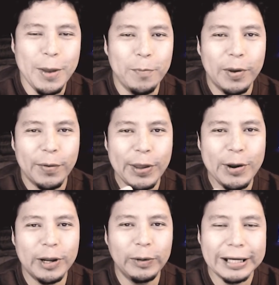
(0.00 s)
me
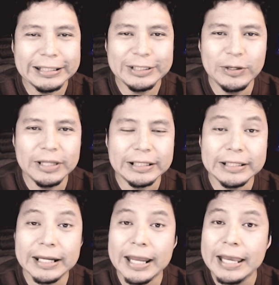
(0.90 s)
veo en la obligación de
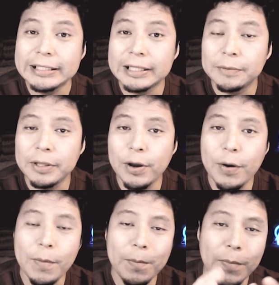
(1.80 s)
hacer este
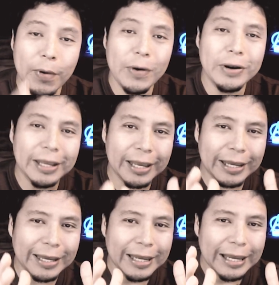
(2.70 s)
video
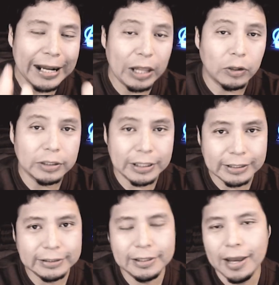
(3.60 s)
porque la
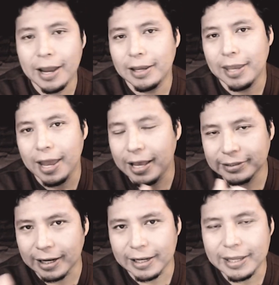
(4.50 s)
noticia que ha
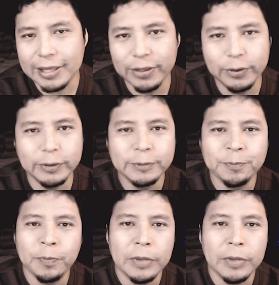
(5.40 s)
salido